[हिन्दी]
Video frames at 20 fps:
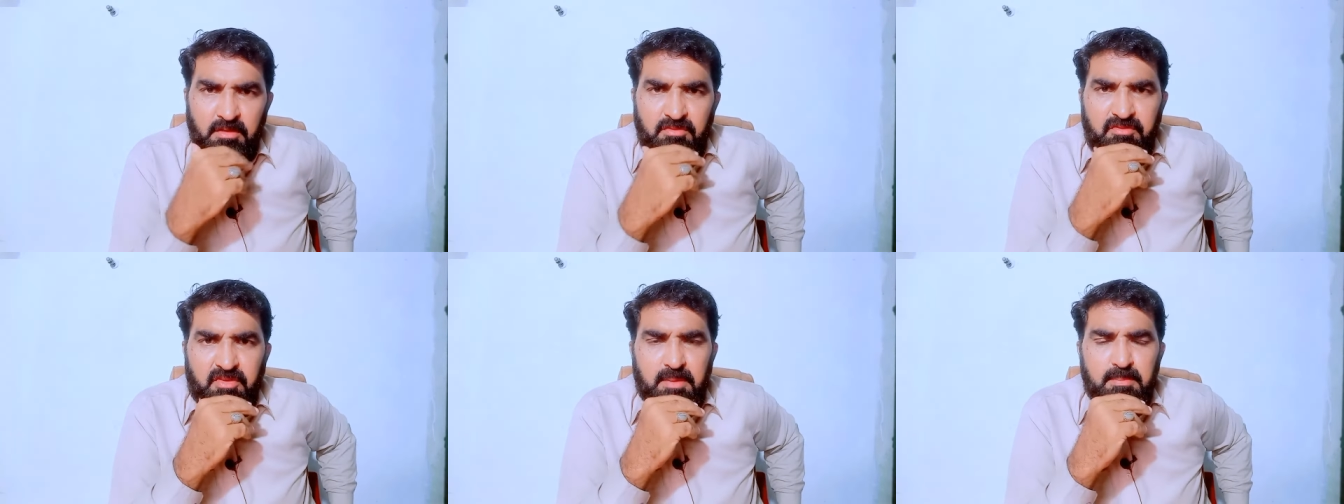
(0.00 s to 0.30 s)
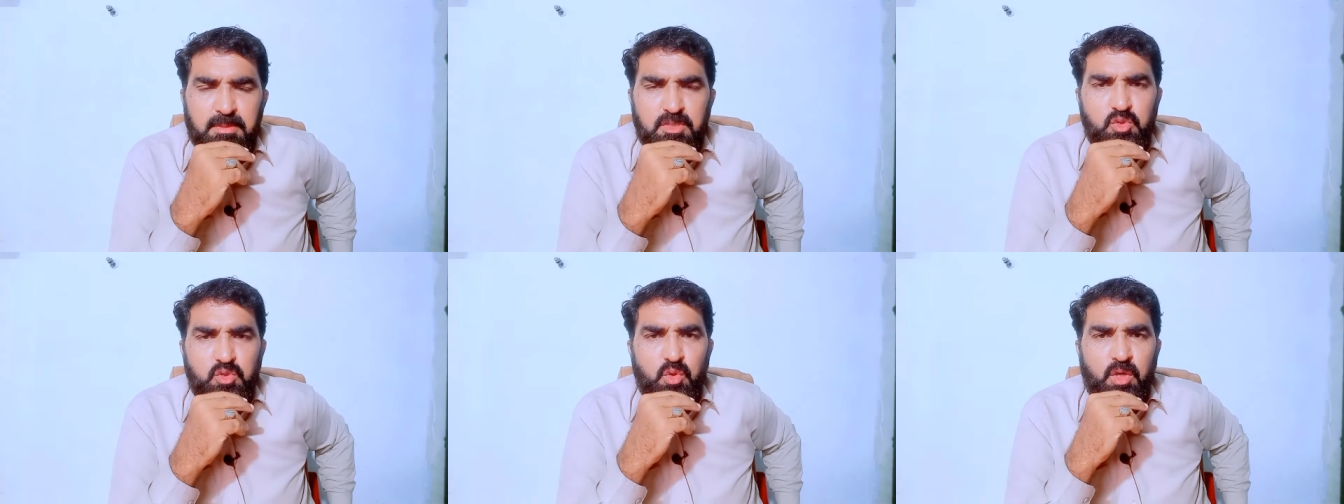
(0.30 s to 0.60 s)

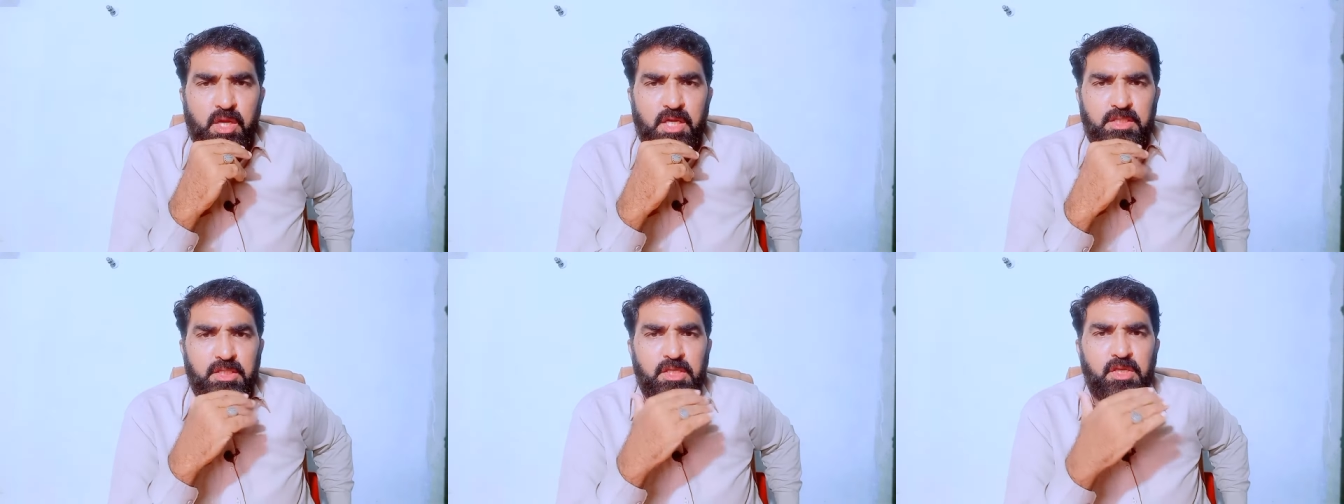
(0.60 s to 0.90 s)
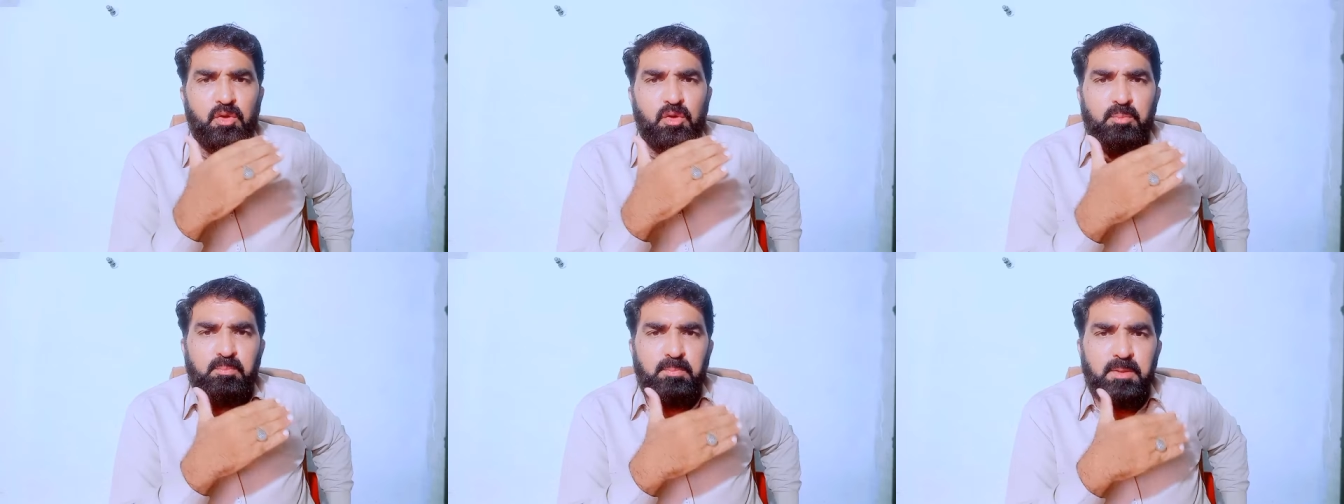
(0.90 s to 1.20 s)
फेमस हो गए
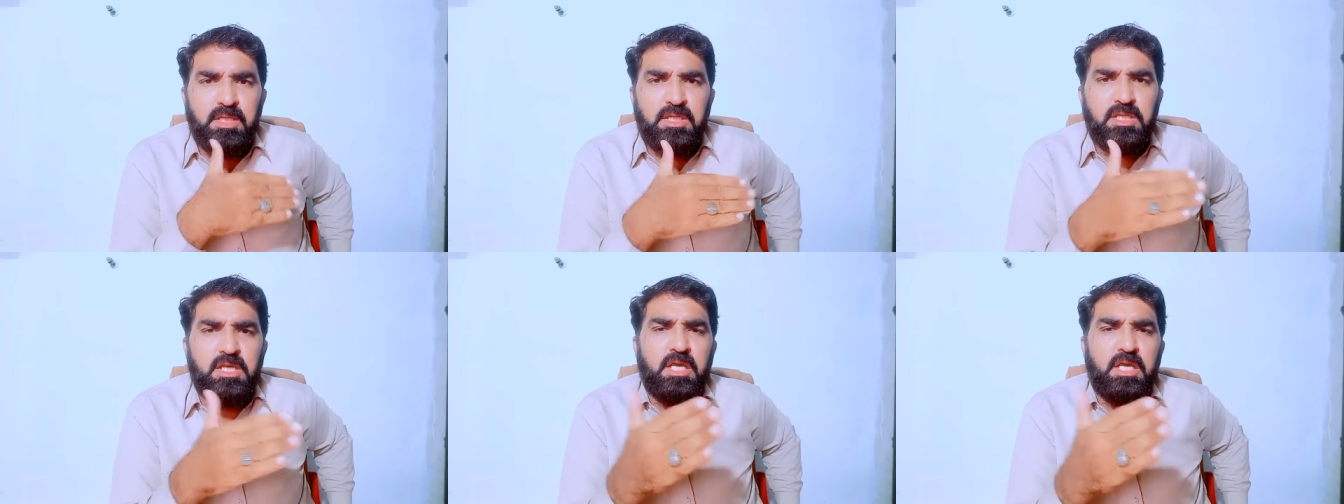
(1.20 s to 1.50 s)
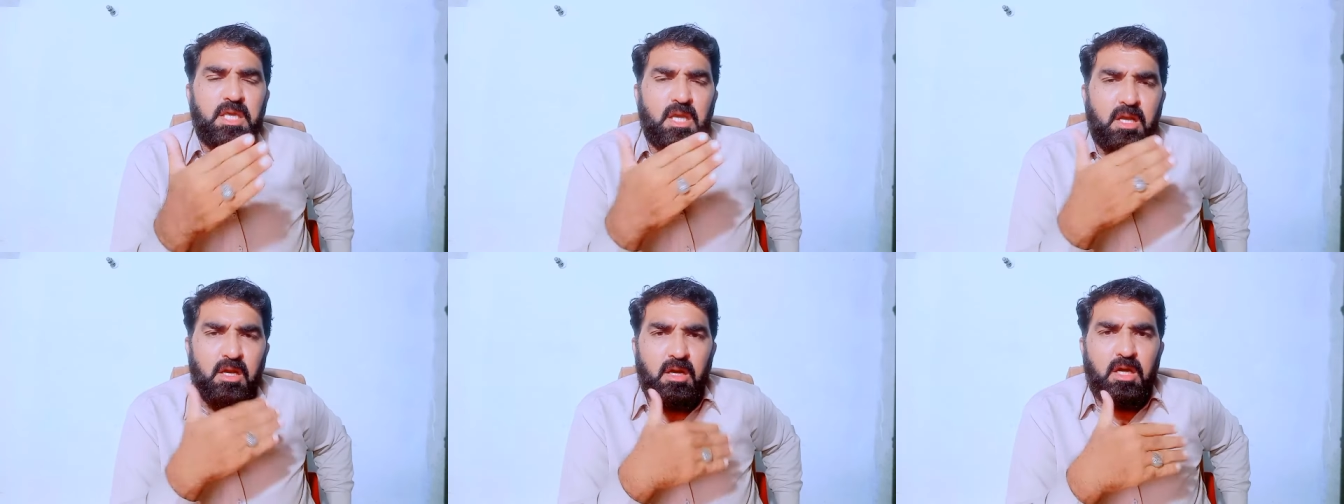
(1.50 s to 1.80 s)
थे और
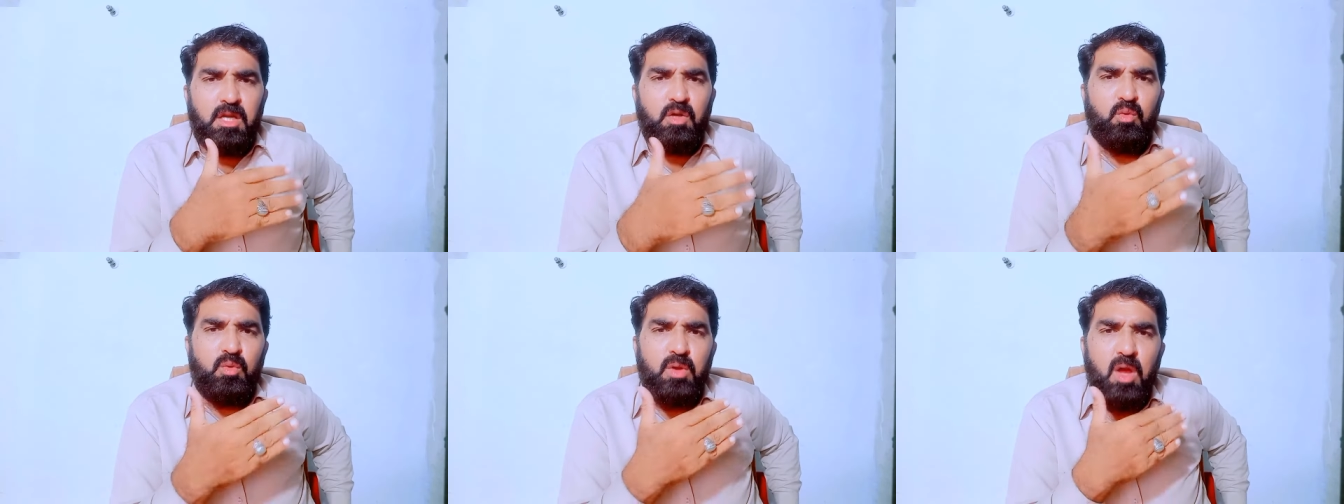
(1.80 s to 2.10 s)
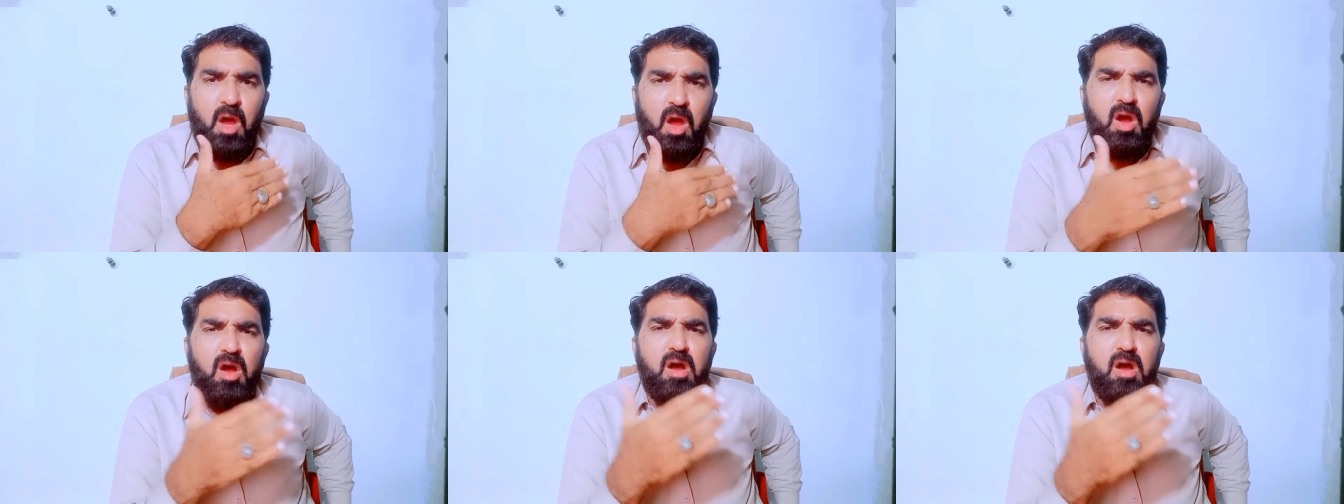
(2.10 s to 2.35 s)
पीटीआई के कारकुन